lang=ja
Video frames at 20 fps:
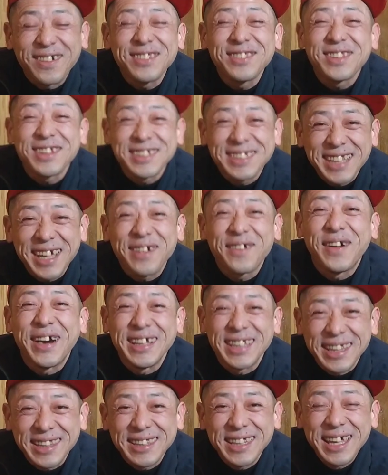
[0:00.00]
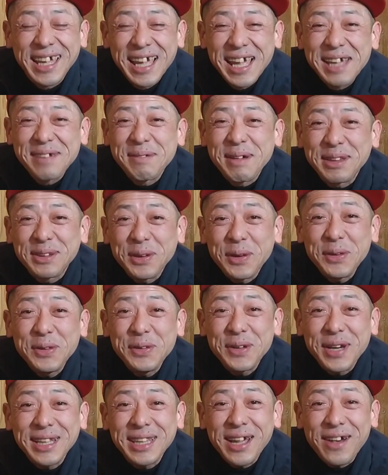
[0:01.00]
本当に手強いです。まあ、そう
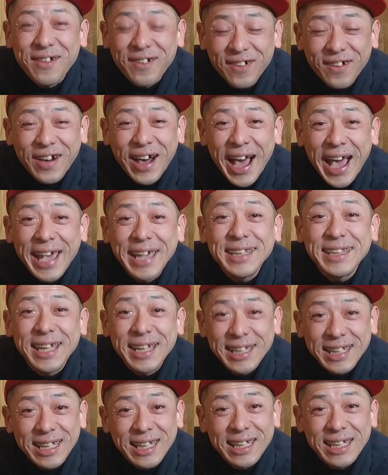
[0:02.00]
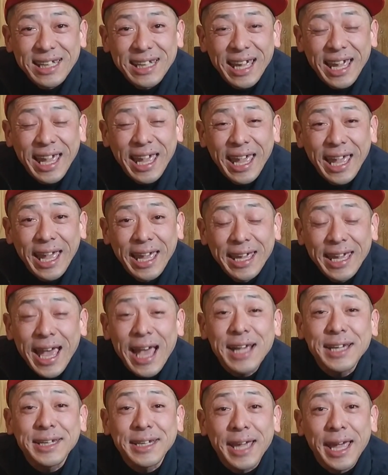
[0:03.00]
いう方を相手に、えー、
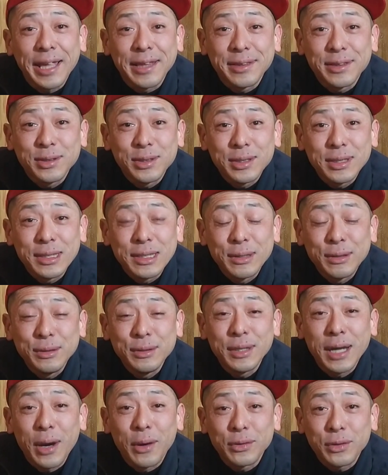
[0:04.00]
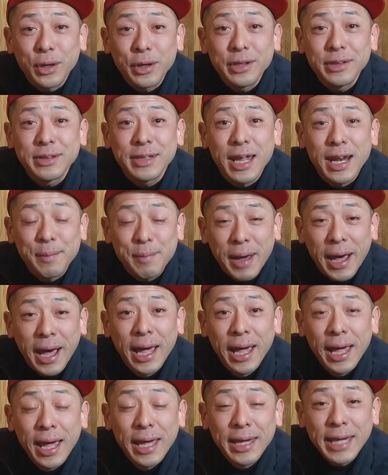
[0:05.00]
100件クーラーを取り付ければ、
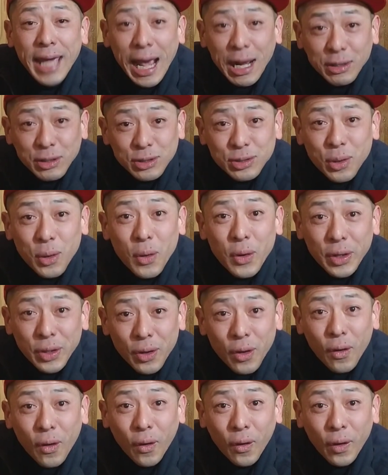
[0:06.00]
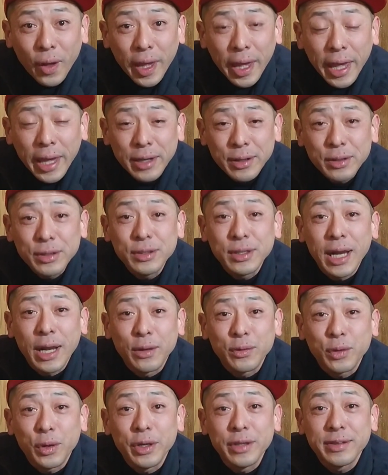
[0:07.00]
100通りの、えー、
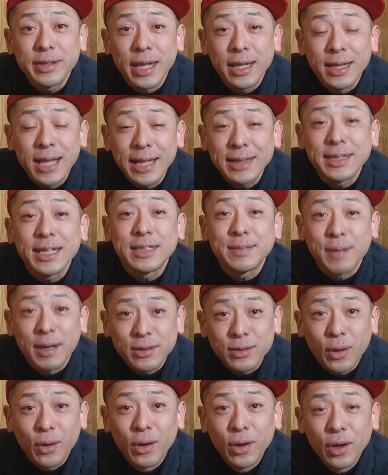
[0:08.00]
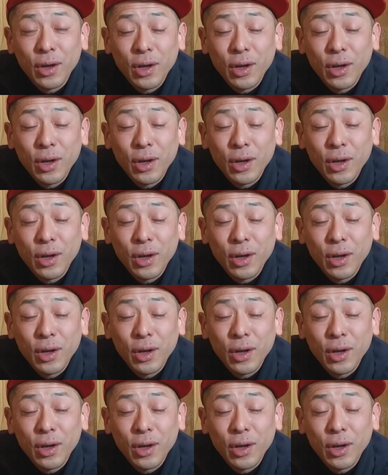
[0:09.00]
クーラーの取り付けになってしまうと。